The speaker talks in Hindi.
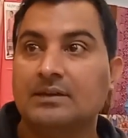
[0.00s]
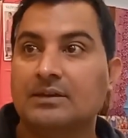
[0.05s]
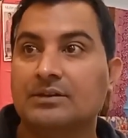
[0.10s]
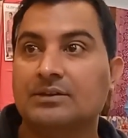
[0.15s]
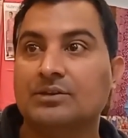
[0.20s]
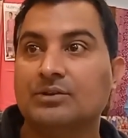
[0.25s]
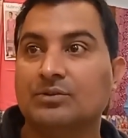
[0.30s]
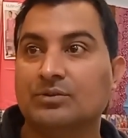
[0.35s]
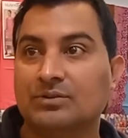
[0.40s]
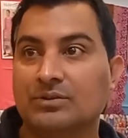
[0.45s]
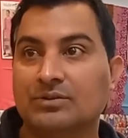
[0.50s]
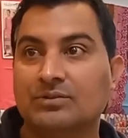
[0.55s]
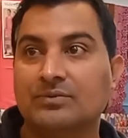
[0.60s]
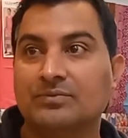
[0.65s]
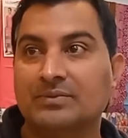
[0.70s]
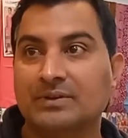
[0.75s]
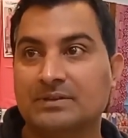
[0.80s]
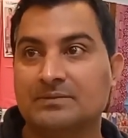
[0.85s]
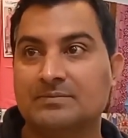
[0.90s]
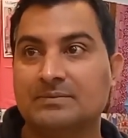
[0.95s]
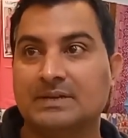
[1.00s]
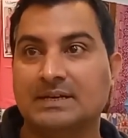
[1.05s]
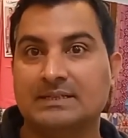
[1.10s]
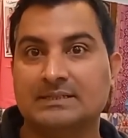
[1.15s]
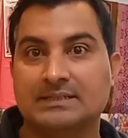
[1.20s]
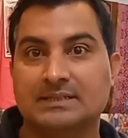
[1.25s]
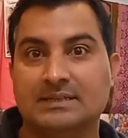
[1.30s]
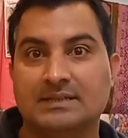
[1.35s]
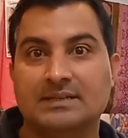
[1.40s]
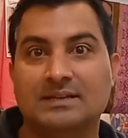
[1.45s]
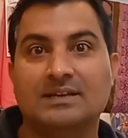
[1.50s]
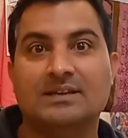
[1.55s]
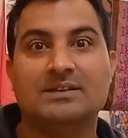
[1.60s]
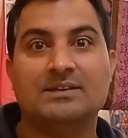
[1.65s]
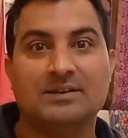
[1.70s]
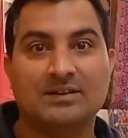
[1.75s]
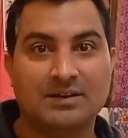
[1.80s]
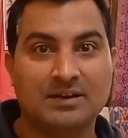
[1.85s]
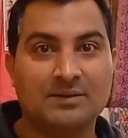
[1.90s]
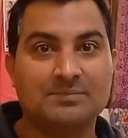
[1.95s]
इनके होते तो फिक्स प्राइस हैं
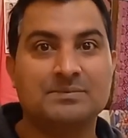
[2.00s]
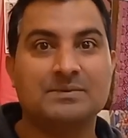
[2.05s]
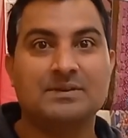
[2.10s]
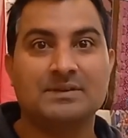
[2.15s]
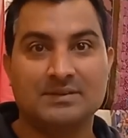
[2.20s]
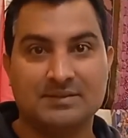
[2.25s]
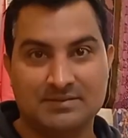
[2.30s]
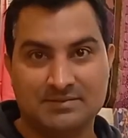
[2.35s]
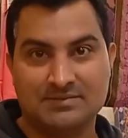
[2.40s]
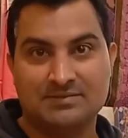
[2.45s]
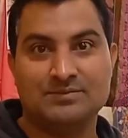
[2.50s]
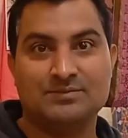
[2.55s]
लेकिन आपके